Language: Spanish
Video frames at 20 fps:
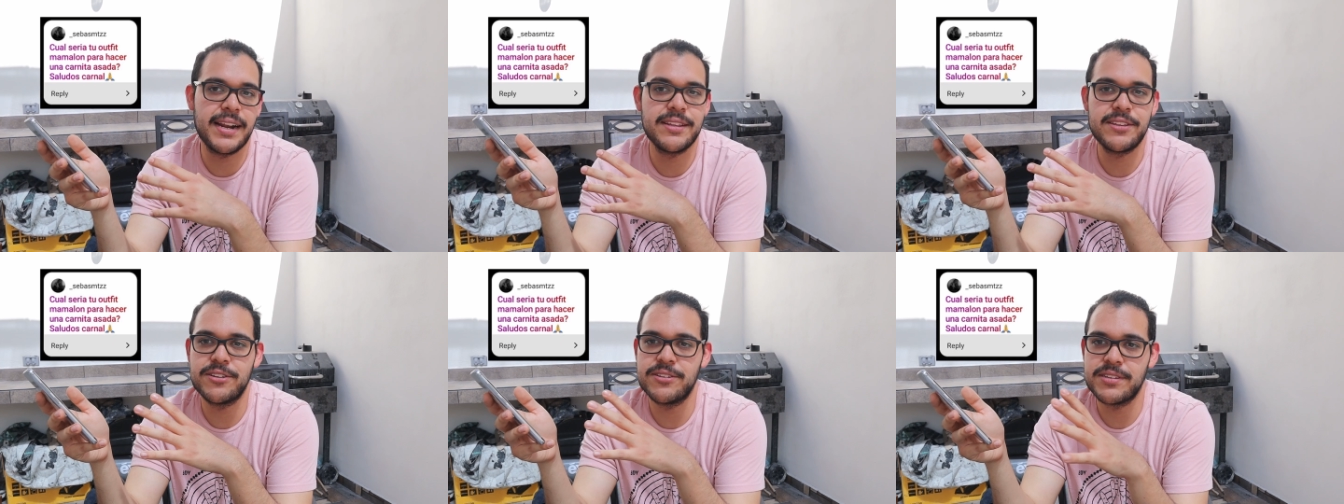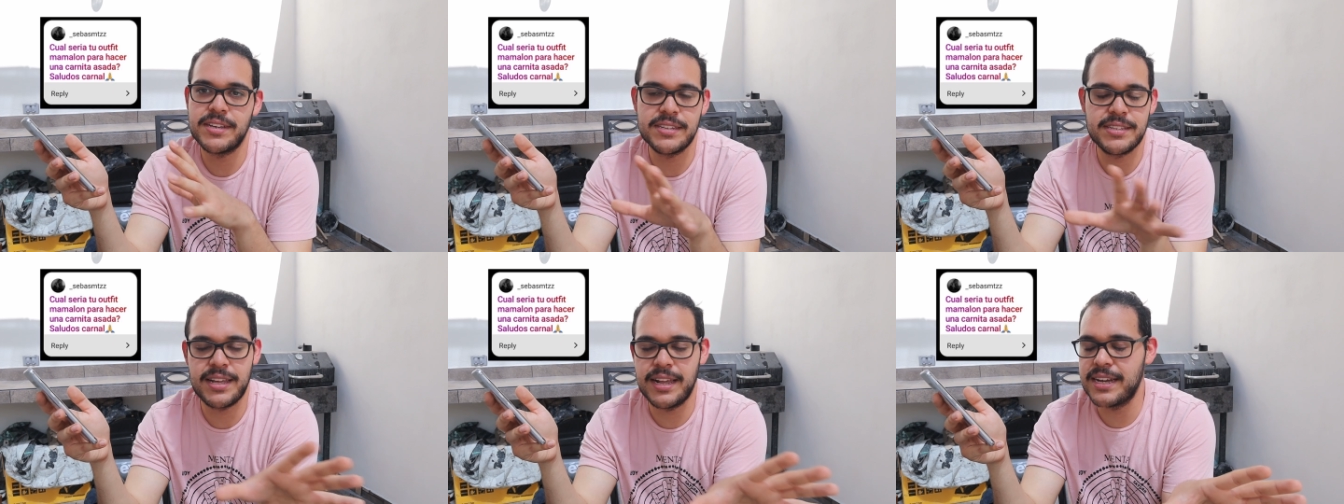
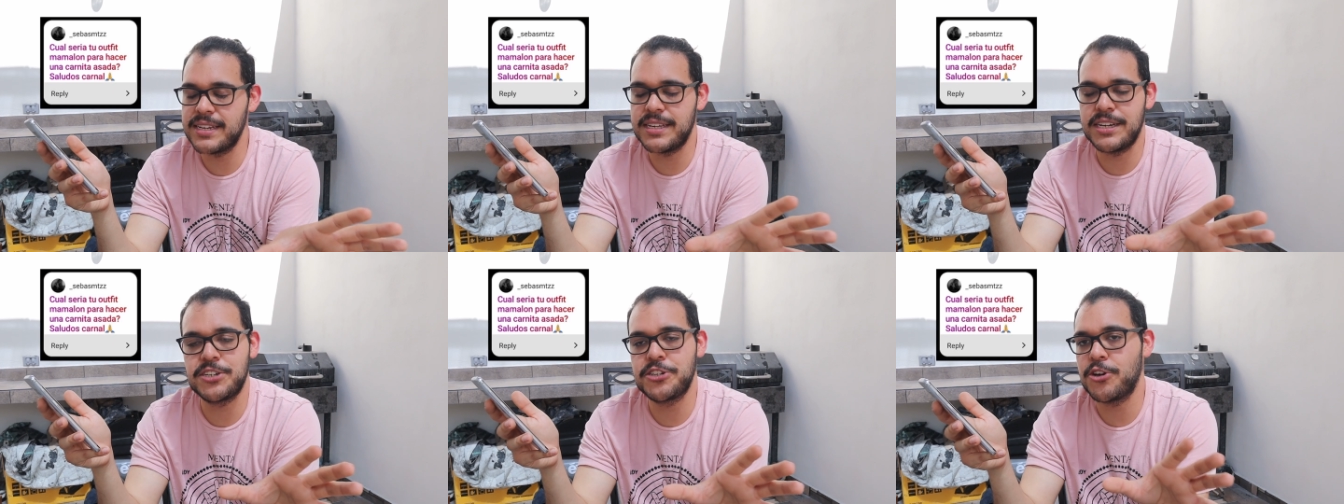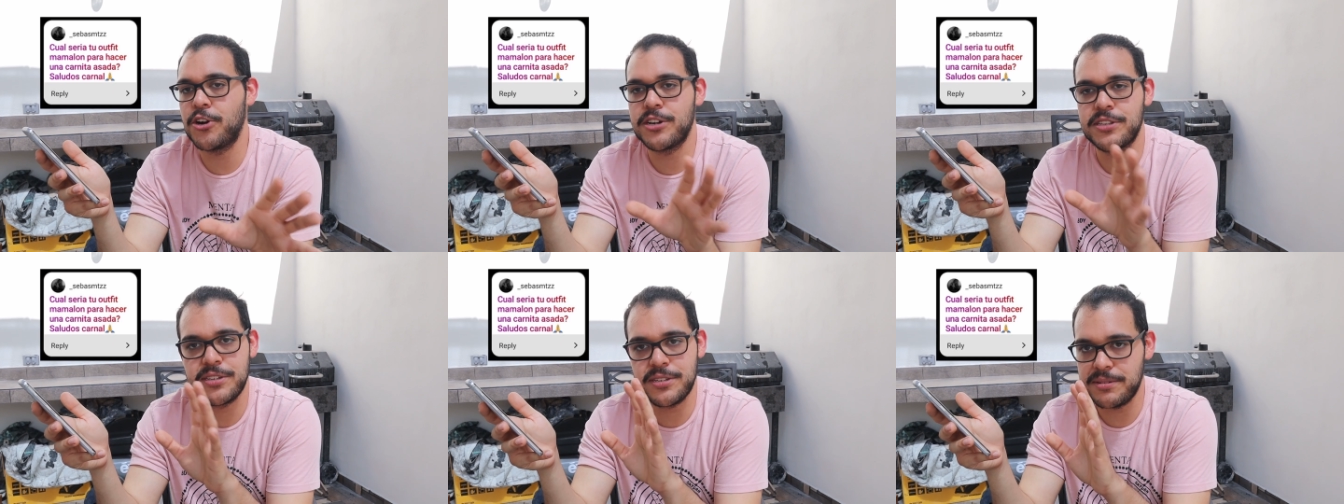entonces tiene que ser
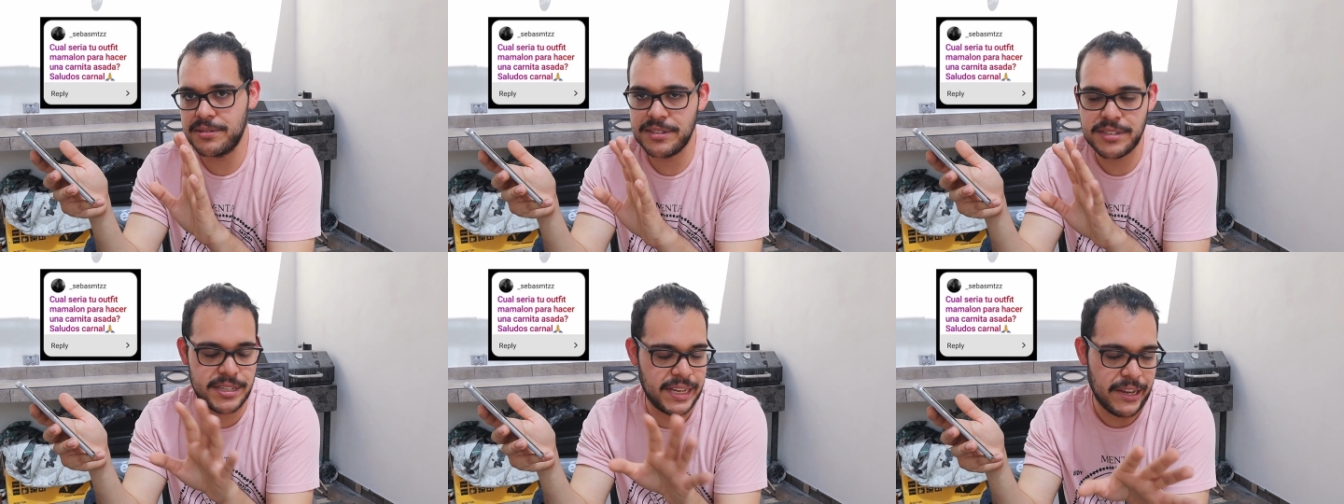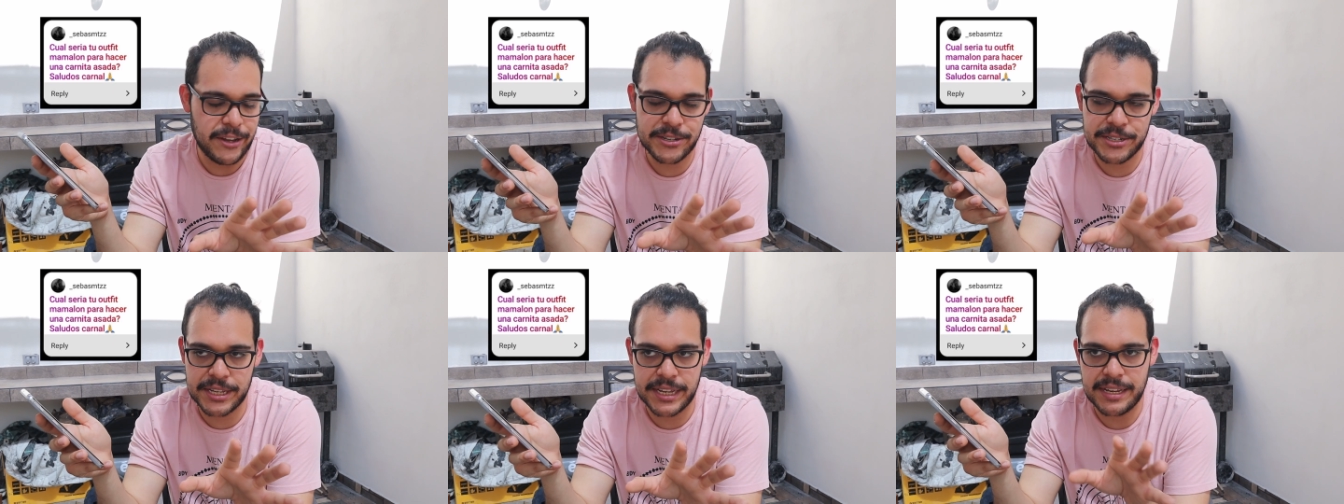shorts
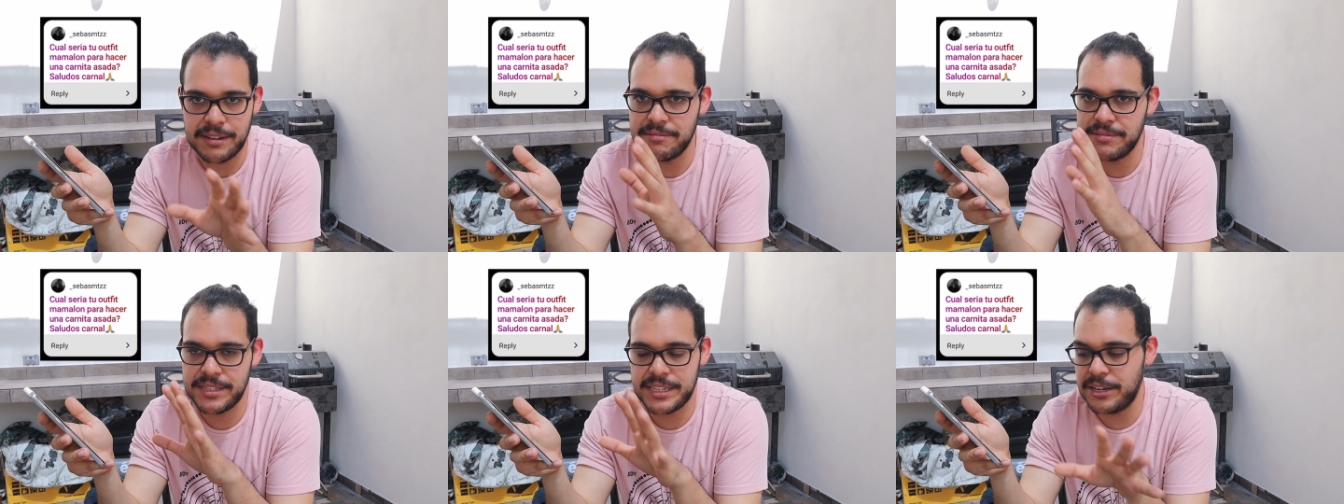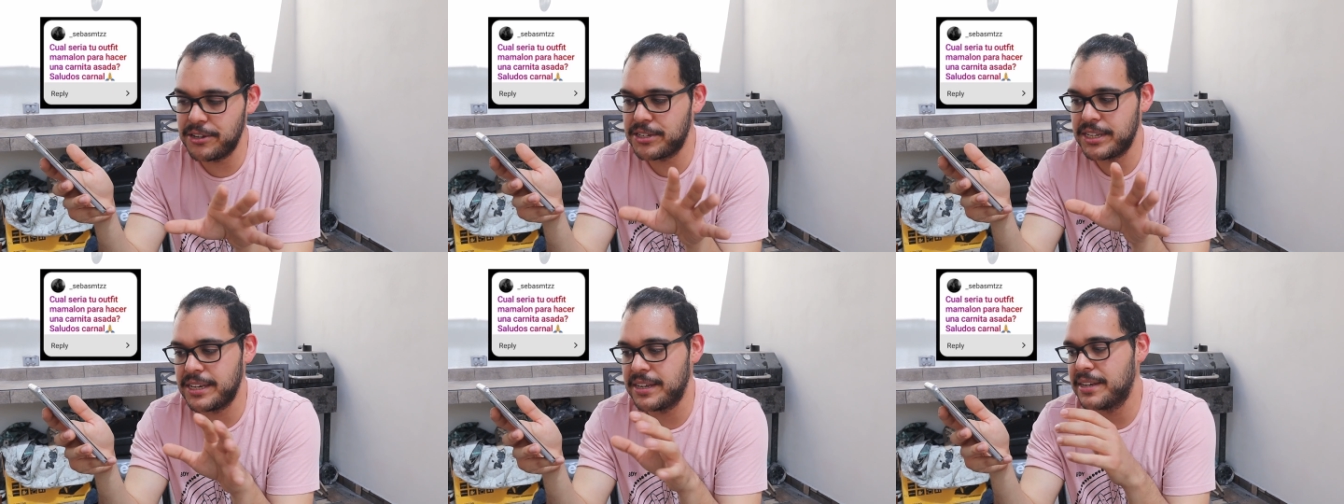sí o sí,
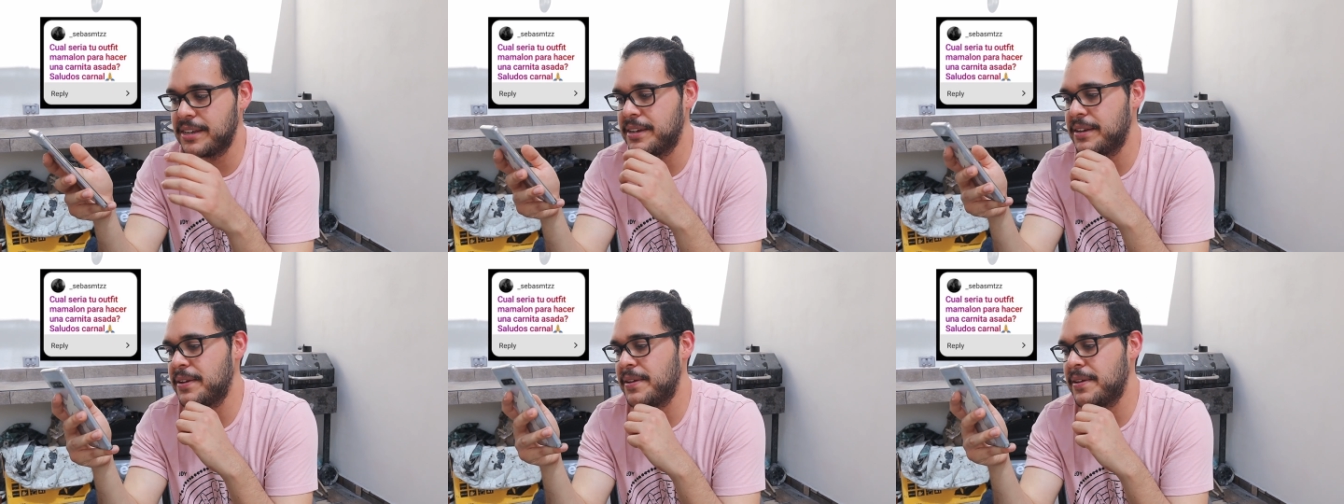sí o sí.